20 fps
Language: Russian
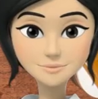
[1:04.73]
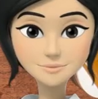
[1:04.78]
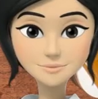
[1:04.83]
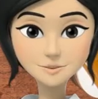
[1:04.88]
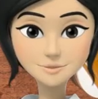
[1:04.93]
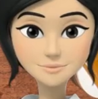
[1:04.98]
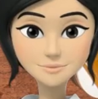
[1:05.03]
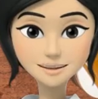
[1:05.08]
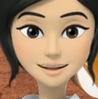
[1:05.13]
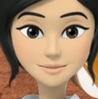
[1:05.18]

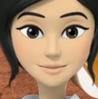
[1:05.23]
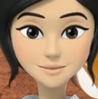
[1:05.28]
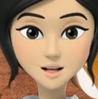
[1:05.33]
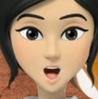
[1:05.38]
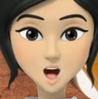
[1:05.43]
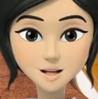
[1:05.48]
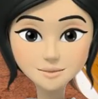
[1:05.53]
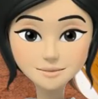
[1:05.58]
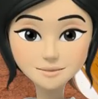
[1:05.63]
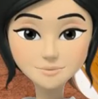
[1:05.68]

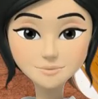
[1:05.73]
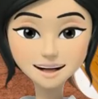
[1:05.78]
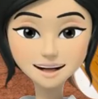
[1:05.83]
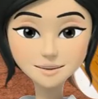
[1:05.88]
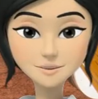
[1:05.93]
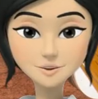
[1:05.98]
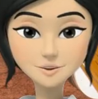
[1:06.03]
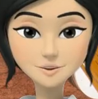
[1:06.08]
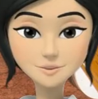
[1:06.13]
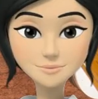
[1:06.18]
Количество
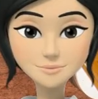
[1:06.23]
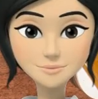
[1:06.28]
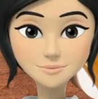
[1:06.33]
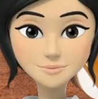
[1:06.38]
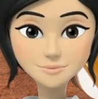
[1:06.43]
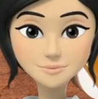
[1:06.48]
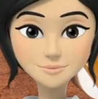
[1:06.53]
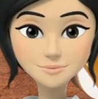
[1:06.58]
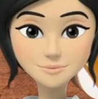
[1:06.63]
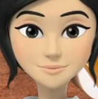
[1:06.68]
порций – 3.
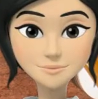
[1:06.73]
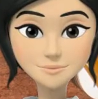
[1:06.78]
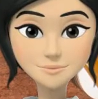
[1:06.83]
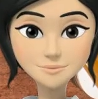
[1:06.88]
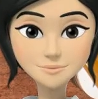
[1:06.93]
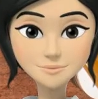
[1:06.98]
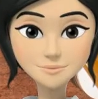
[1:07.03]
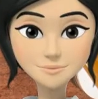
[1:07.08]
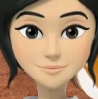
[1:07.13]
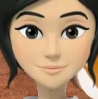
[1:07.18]

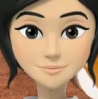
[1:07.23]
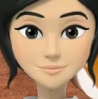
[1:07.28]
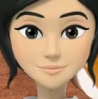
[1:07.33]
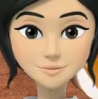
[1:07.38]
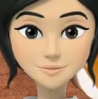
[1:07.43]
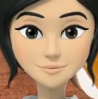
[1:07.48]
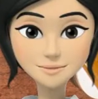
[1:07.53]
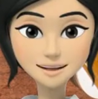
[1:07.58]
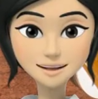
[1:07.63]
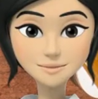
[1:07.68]

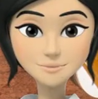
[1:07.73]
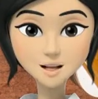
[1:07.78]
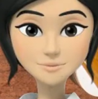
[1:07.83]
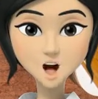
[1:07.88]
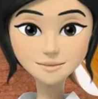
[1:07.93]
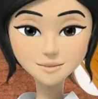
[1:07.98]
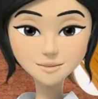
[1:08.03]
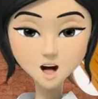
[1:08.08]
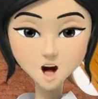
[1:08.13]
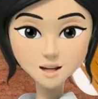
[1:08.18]

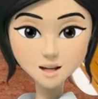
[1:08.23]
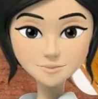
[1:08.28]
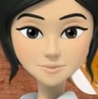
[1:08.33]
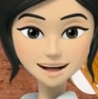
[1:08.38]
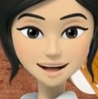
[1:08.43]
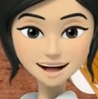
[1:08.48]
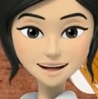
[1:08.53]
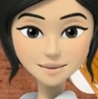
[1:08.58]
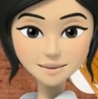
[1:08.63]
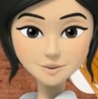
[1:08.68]
Подготовьте все
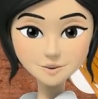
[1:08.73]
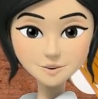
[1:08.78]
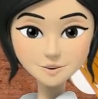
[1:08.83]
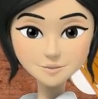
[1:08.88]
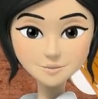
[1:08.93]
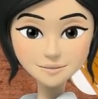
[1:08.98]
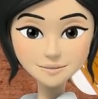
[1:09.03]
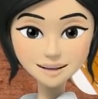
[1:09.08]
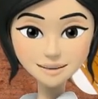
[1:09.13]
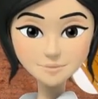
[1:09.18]
необходимые
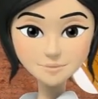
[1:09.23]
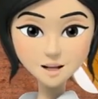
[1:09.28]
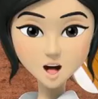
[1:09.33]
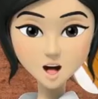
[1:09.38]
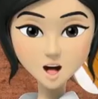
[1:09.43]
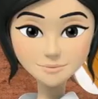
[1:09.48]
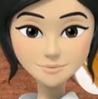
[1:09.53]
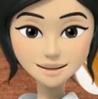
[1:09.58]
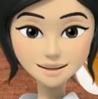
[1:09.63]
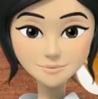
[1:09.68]

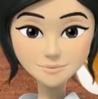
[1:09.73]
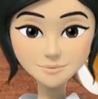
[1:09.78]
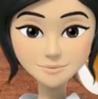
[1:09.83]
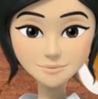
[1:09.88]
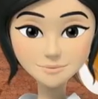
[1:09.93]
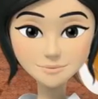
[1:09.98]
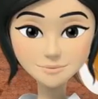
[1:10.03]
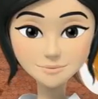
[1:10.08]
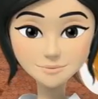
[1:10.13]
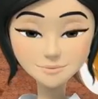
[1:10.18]
ингредиенты.
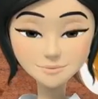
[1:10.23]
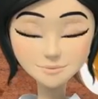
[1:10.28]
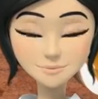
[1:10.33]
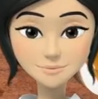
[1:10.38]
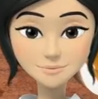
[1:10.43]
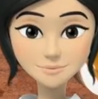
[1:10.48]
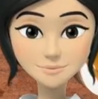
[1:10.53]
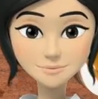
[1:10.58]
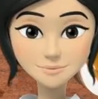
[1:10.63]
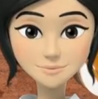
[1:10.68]

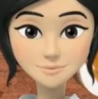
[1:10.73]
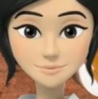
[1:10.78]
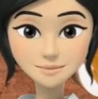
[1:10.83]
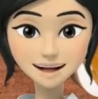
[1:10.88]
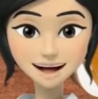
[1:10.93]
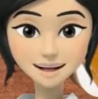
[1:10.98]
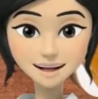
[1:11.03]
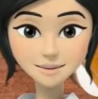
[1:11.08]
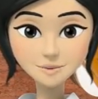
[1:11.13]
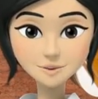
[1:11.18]

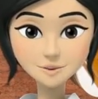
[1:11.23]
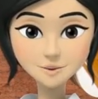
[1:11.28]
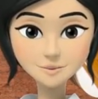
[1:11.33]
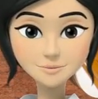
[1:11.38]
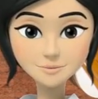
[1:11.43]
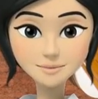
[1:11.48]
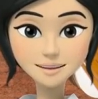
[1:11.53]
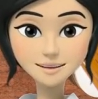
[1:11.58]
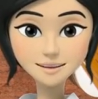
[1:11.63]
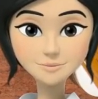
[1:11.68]
Вареную
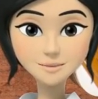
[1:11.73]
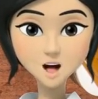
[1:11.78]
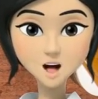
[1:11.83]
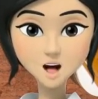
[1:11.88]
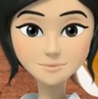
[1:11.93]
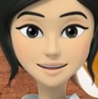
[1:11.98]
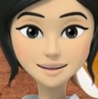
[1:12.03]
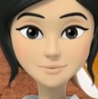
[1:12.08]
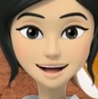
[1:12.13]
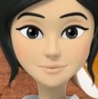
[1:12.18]
картошку
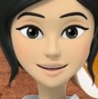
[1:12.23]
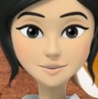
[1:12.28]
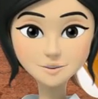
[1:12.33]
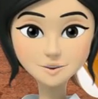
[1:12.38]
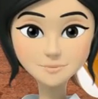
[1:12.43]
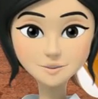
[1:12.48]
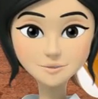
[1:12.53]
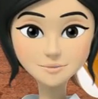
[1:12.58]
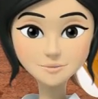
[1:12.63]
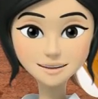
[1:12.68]
очистите от
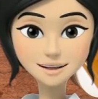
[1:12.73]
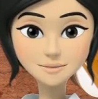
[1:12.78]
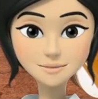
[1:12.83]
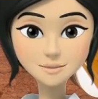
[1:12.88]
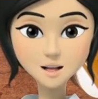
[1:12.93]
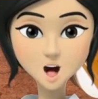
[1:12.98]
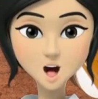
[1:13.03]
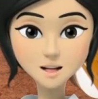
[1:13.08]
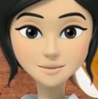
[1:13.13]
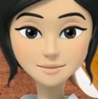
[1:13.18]
кожуры и
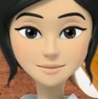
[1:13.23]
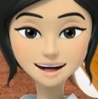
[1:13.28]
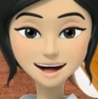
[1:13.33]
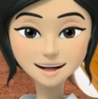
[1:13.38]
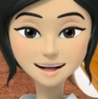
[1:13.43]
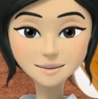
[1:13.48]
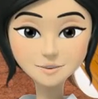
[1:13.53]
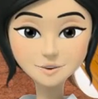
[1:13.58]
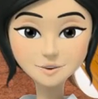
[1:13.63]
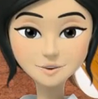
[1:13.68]
нарежьте
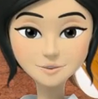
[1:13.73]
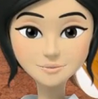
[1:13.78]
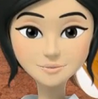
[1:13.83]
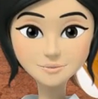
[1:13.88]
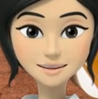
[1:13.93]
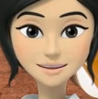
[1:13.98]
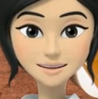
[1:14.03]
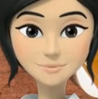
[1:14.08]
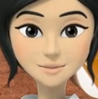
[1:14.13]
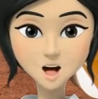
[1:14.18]
небольшими
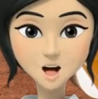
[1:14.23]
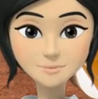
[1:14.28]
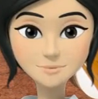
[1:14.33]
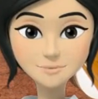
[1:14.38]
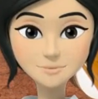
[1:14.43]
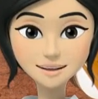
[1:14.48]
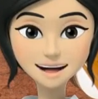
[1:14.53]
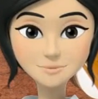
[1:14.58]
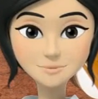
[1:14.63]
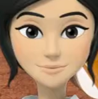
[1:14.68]

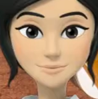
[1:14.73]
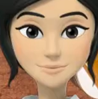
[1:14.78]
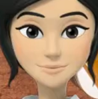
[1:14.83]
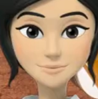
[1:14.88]
кусочками.